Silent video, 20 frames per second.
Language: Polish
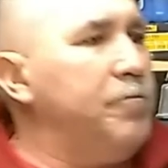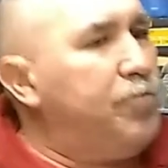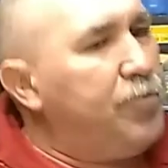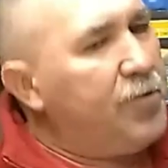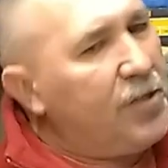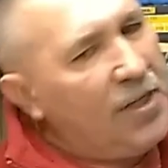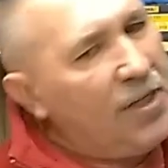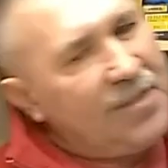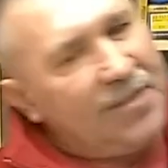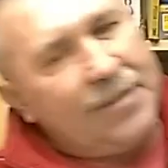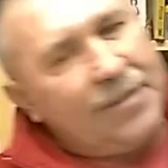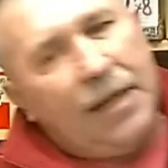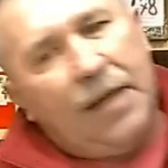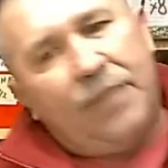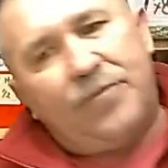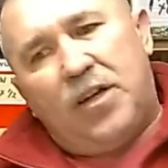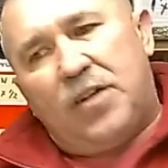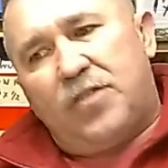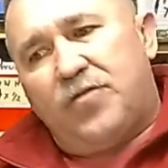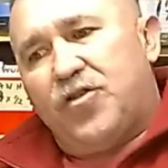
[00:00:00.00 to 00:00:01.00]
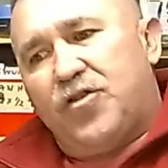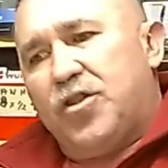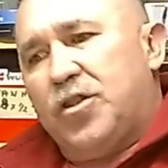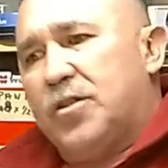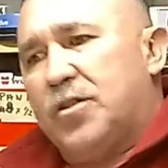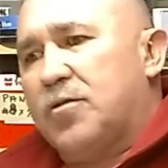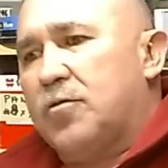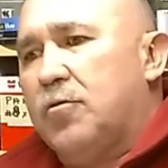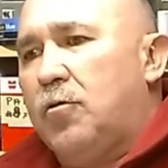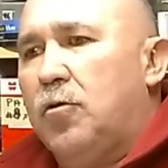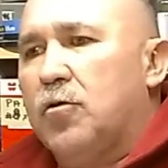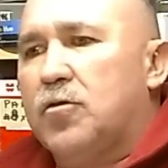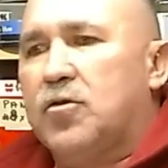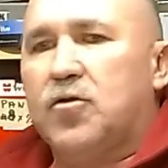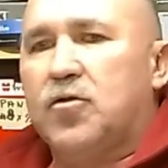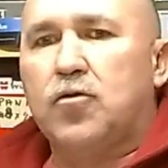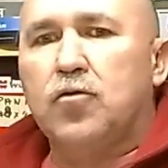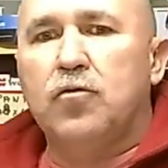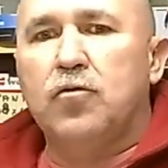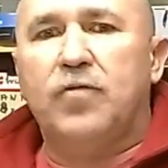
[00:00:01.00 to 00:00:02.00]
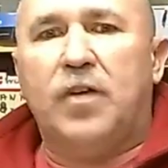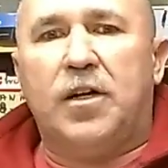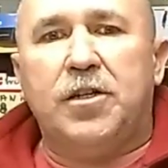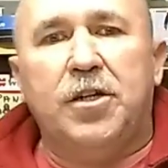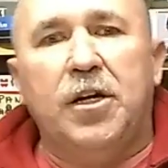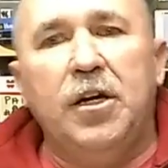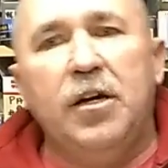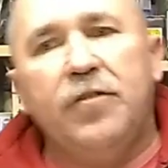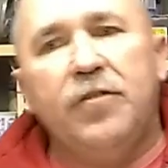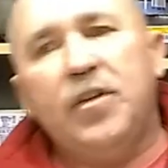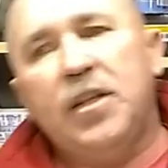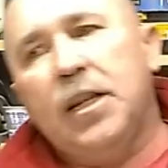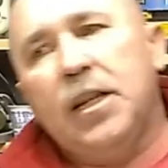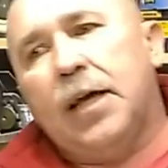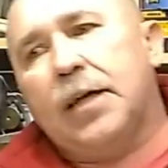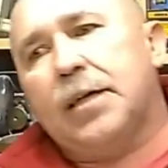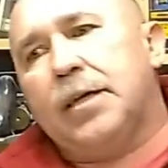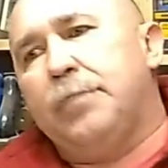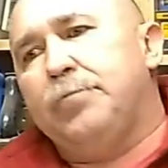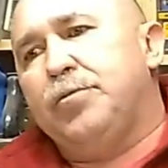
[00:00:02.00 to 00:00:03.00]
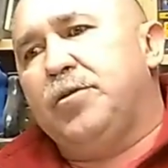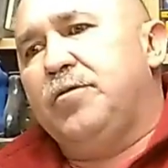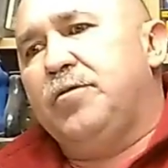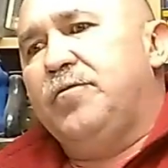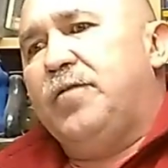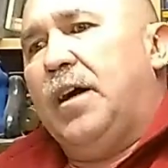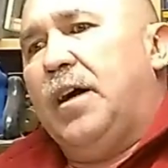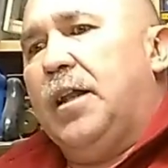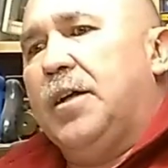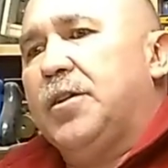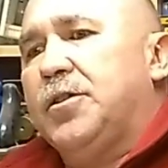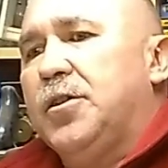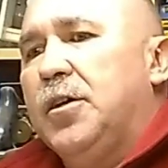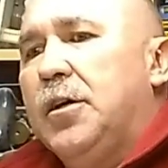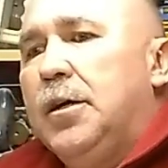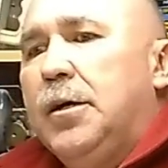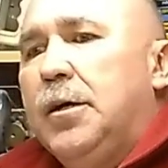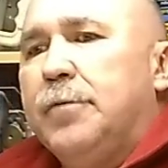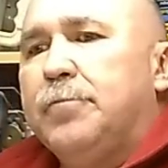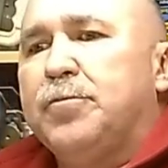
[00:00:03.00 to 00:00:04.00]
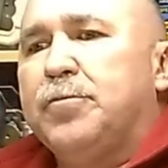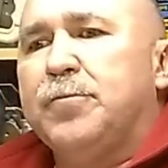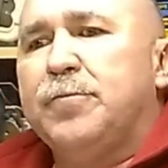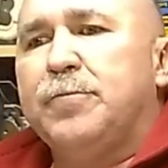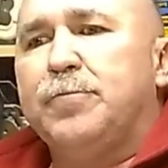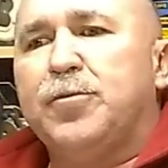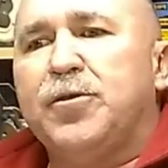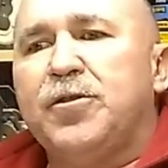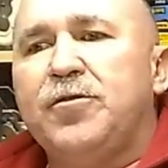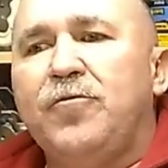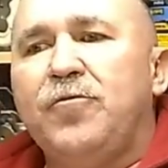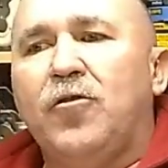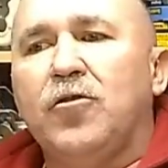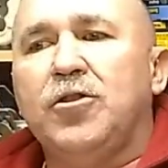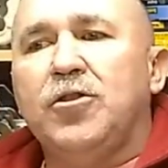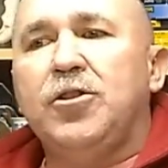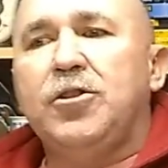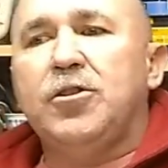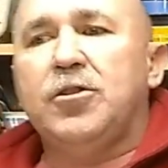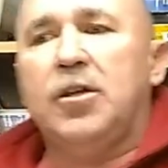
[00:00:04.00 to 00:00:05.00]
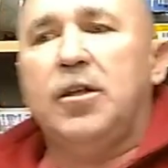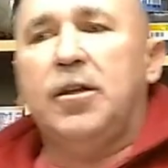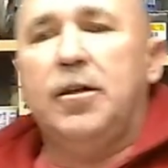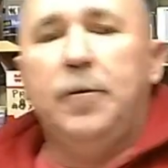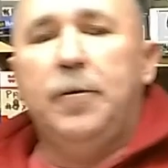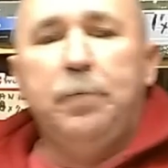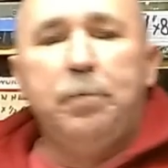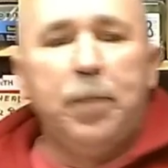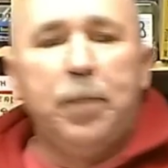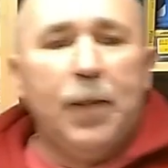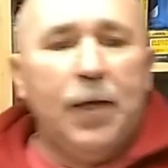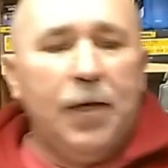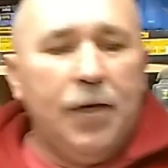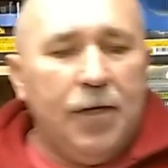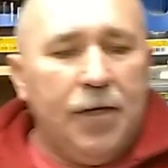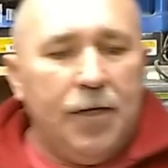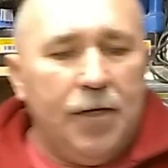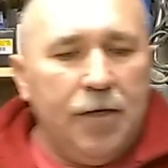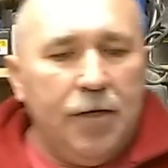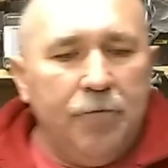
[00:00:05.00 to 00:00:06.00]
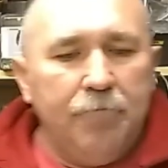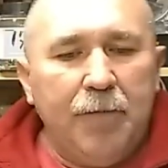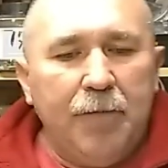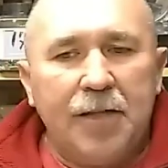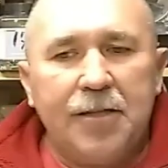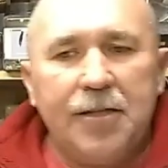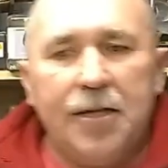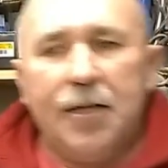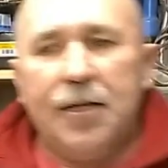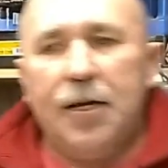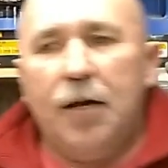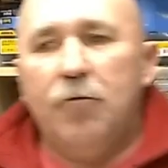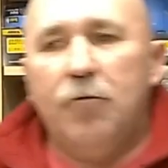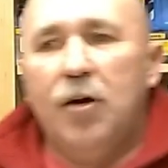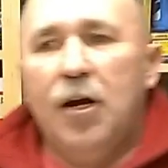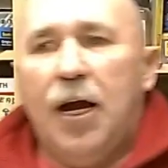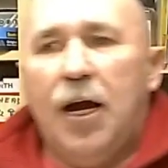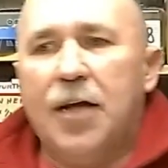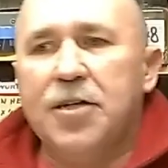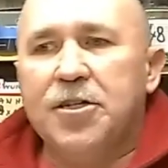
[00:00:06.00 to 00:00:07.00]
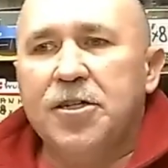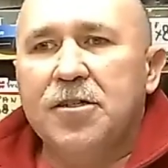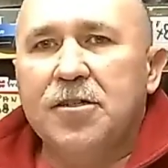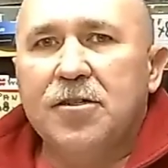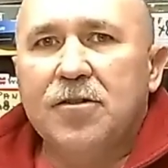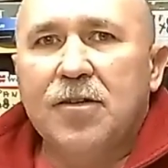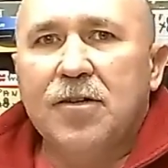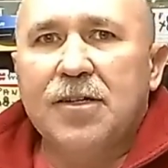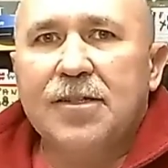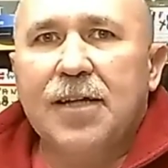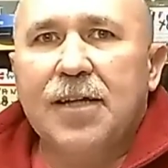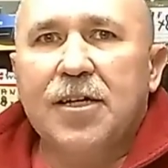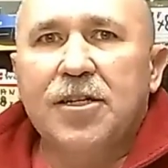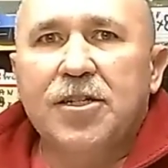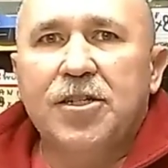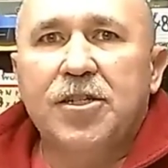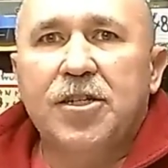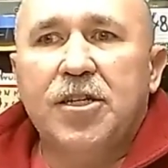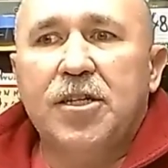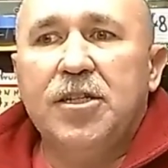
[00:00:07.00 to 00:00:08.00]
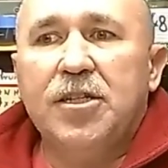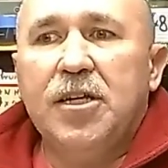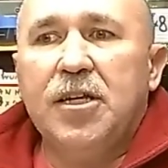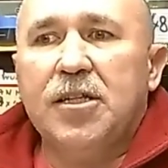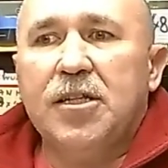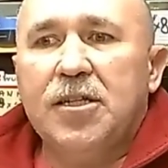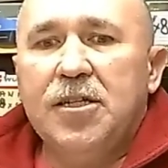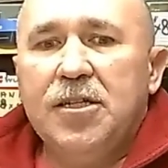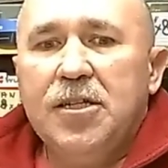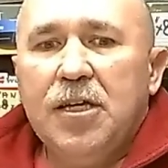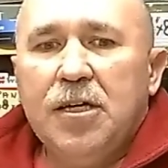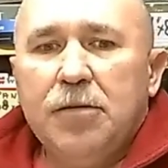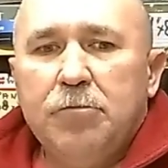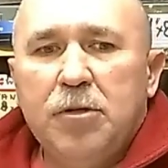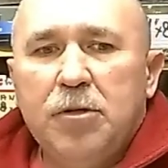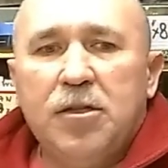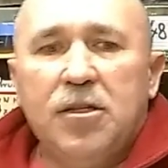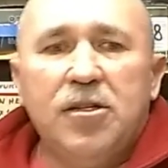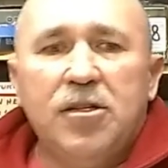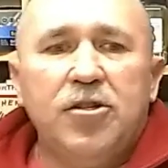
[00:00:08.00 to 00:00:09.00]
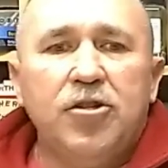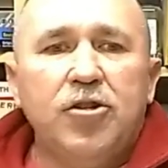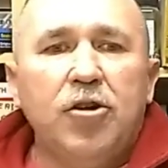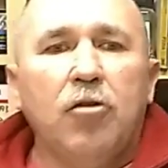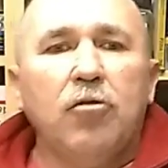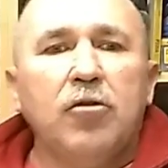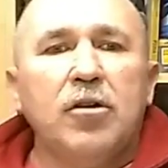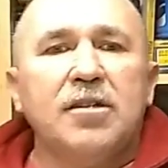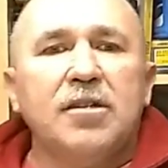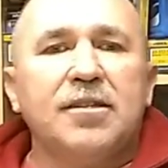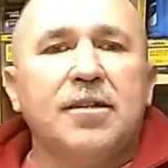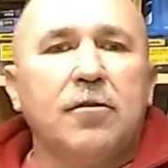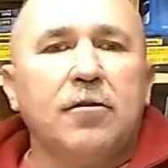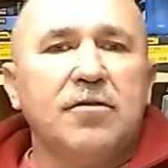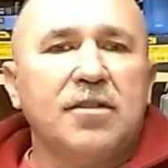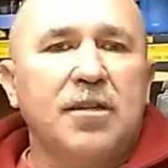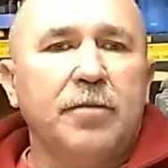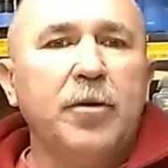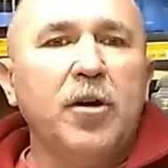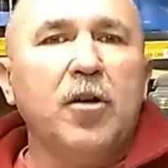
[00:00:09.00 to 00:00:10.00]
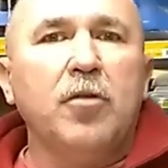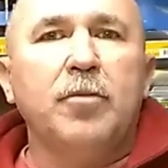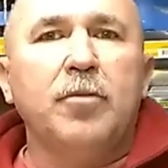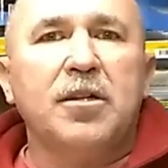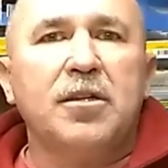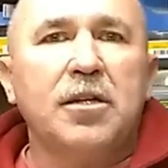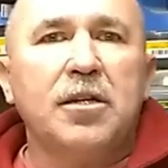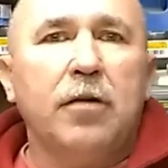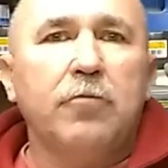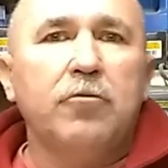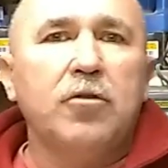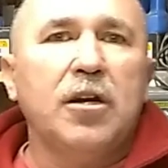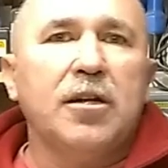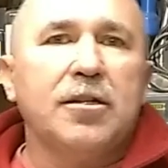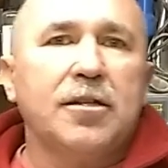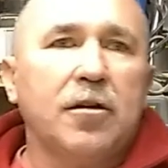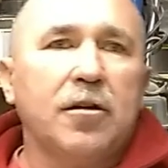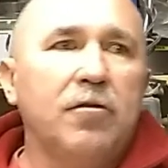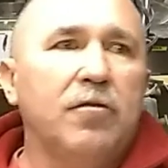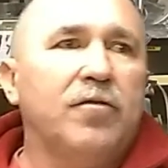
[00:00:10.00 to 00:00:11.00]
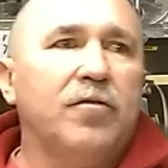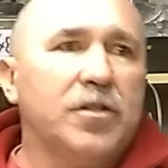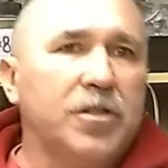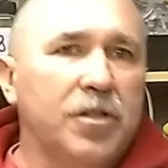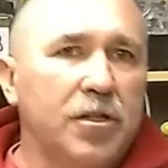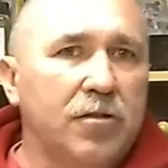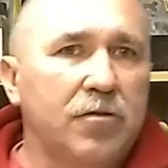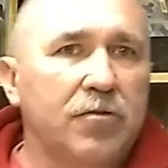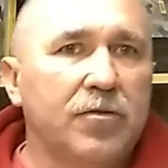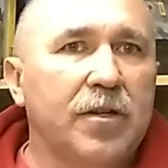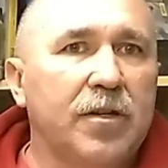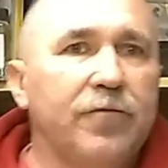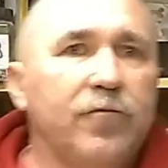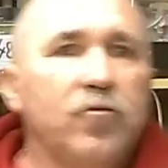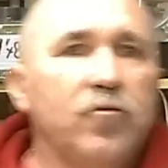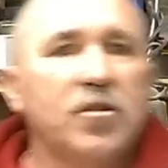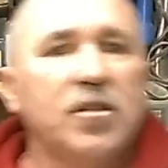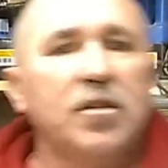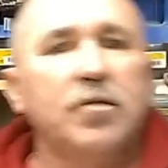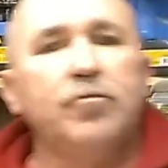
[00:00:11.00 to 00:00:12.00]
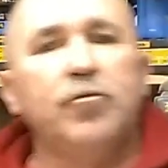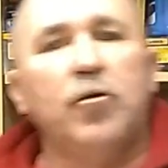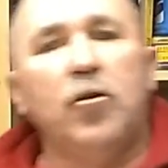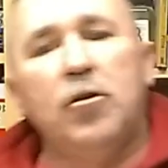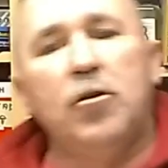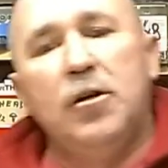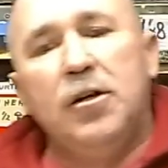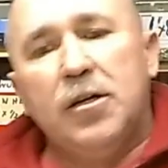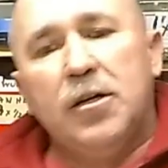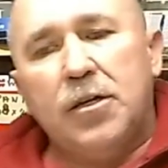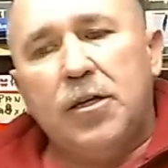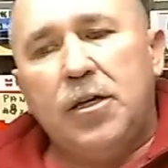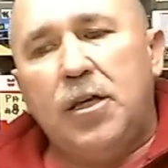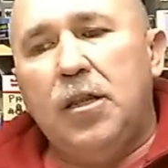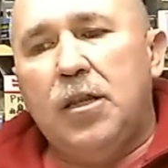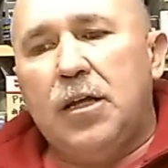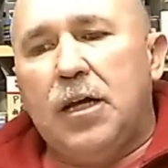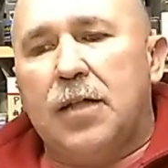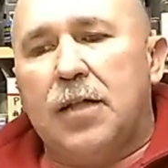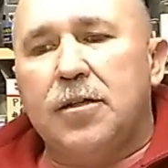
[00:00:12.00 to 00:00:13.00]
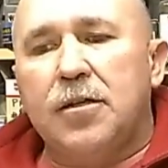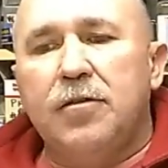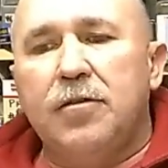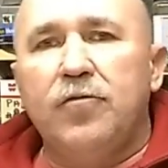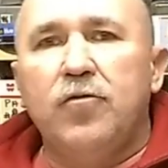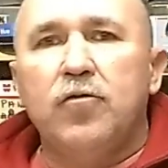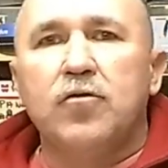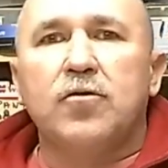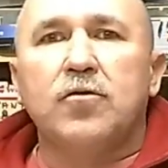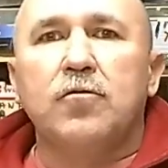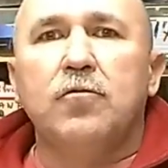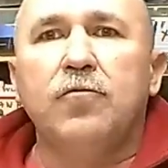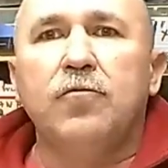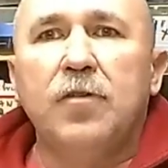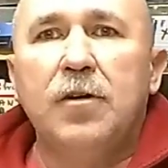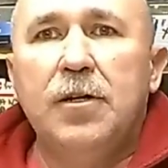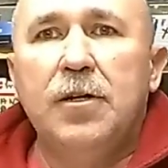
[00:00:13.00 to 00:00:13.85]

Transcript: przestawiać wszystko, odsuwać, widlakiem przywalać, przywozić ten E, materiał, a często jest tak, że nie tniemy ciągle z tego samego materiału, dlatego właśnie są te wózki, bo kilka tych wózków